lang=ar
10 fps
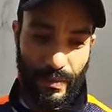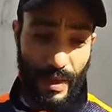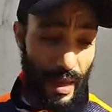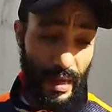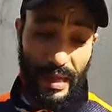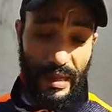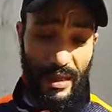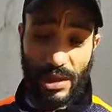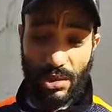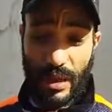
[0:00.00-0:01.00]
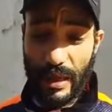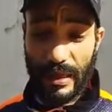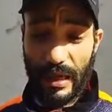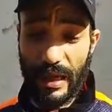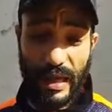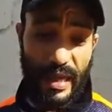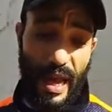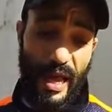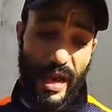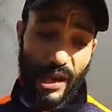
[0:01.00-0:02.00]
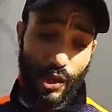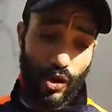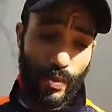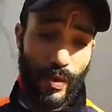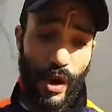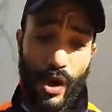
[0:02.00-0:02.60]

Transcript: اكيد خصو يأدي لان انا اليوم